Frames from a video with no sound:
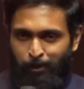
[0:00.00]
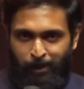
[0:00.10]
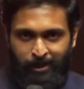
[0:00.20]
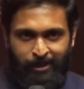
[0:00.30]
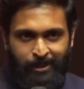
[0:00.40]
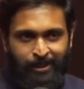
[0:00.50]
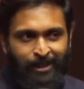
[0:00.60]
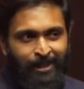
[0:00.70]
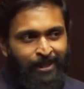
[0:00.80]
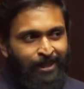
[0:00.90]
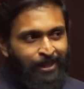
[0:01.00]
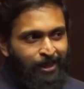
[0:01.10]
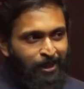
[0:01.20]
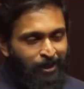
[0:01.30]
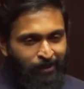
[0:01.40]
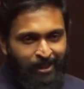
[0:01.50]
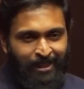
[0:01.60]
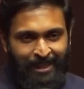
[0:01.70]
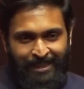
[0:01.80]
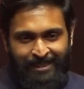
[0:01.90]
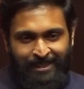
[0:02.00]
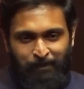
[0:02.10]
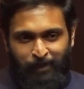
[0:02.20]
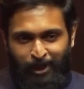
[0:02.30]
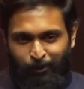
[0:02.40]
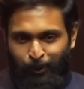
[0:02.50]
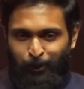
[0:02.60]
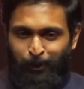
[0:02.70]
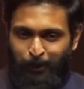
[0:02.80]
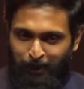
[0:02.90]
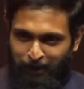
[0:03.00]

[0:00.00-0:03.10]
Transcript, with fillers: ஒரு படத்துக்கு அவர் தான் டிரெக்டர் அவரும்